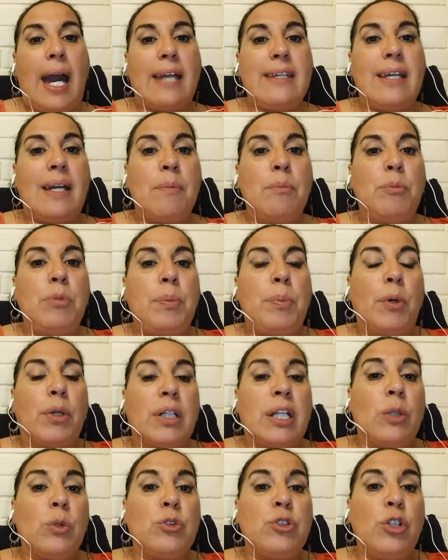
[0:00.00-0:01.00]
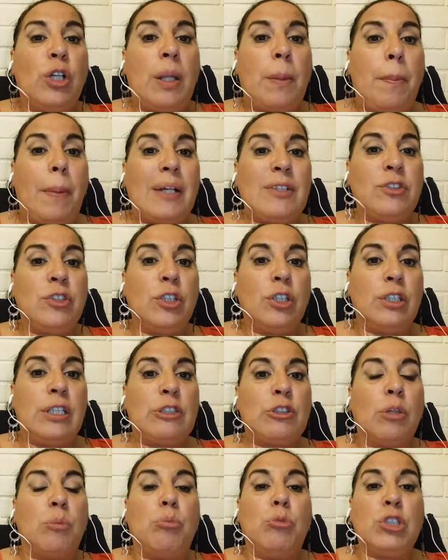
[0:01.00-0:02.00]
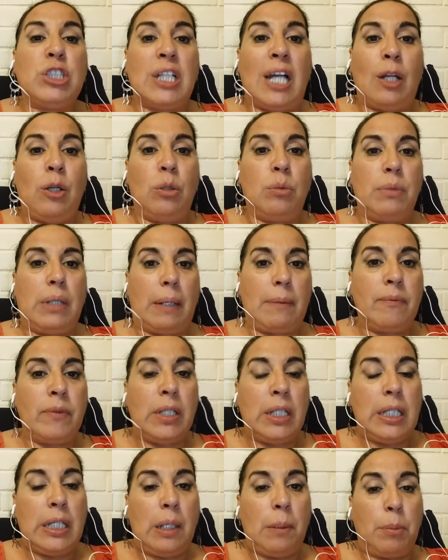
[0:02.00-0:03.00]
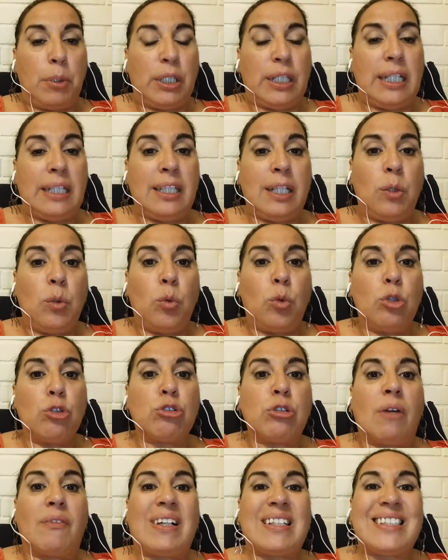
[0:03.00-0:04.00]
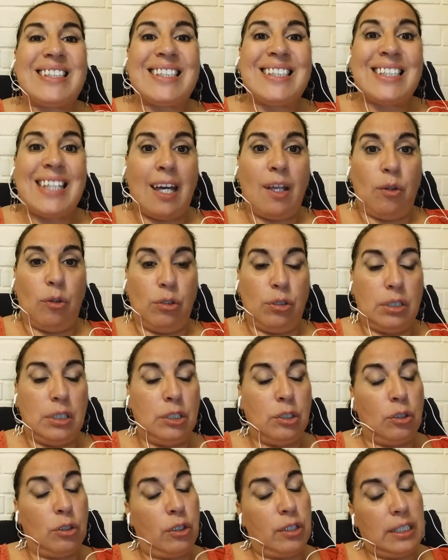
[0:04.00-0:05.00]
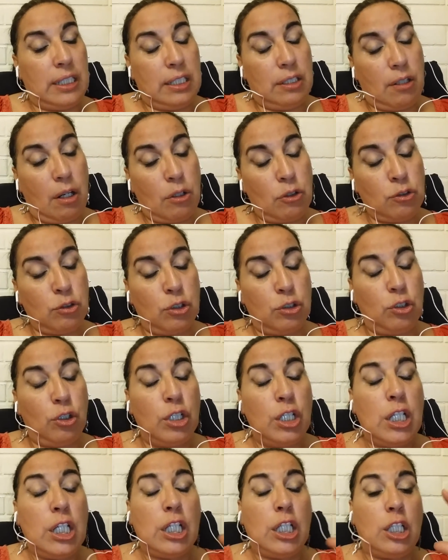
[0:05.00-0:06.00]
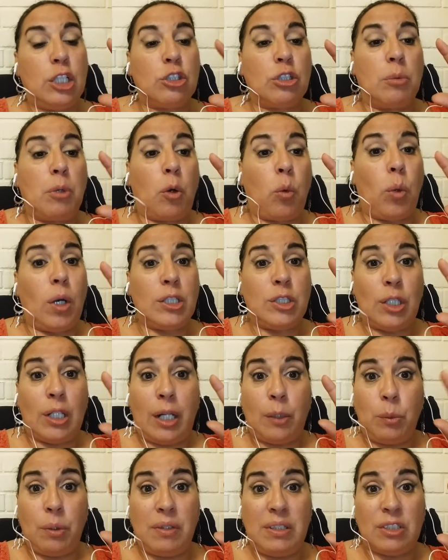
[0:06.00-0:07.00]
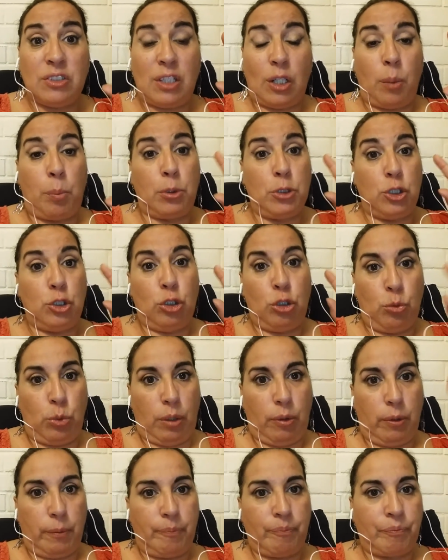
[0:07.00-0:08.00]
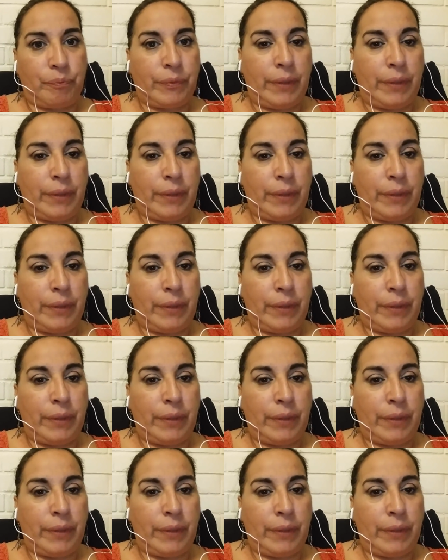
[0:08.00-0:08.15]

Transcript: allá es muy reducido el espacio y son muchas alumnas. Porque este era un curso avanzado y no nos dijeron a nosotros y somos cuatro las nuevitas a los pollitos nuevos.